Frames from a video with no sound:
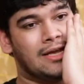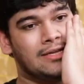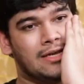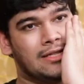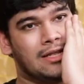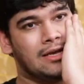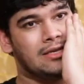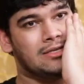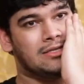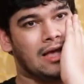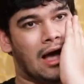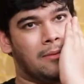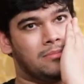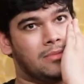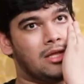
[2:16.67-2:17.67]
बताया जाता है कि
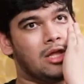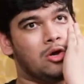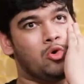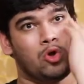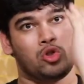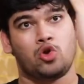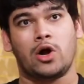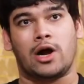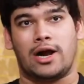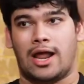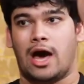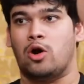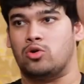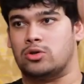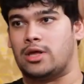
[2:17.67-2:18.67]
सामने ना कोई तो
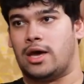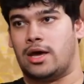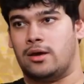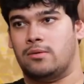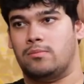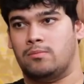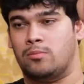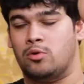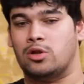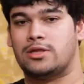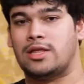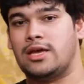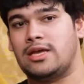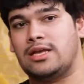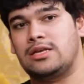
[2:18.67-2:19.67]
खड़ा होता है
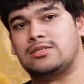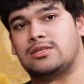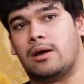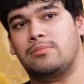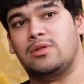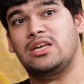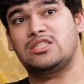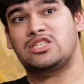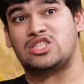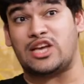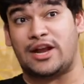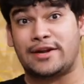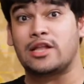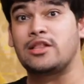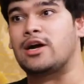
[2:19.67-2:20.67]
बोलते कि सामने
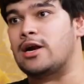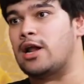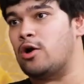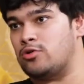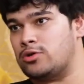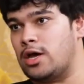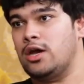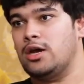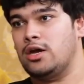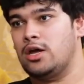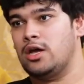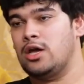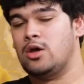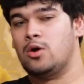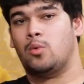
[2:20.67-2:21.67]
सेटन खड़ा होता है
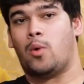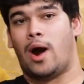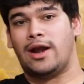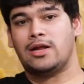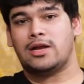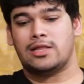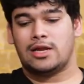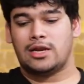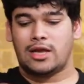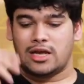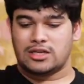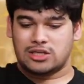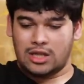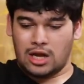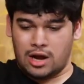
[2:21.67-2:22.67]
व्हाइट कलर
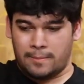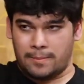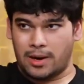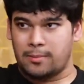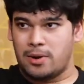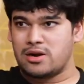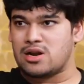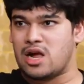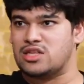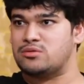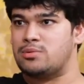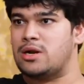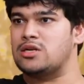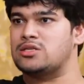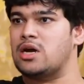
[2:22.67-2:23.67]
के ऐसे ना कपड़े में
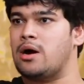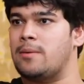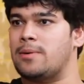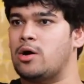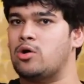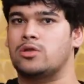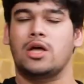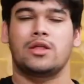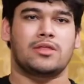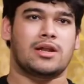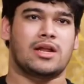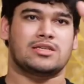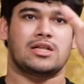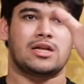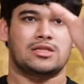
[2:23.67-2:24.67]
ट्रांसपेरेंट सा कपड़ा होता है
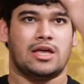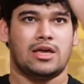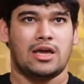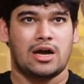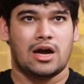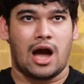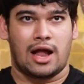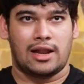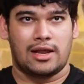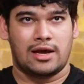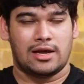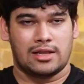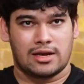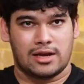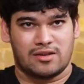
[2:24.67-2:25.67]
अंदर ऐसा लगता है कि
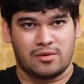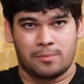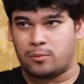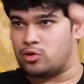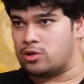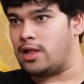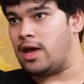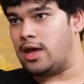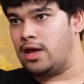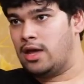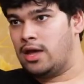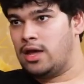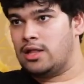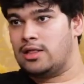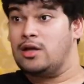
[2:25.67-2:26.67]
काले कलर का ऐसा पुतला है
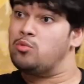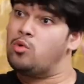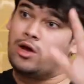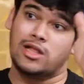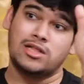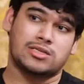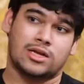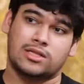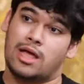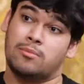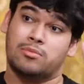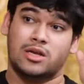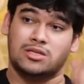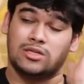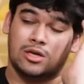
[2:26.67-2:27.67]
लेकिन वो हिल
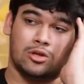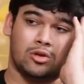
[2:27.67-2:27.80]
सकता है आप दिख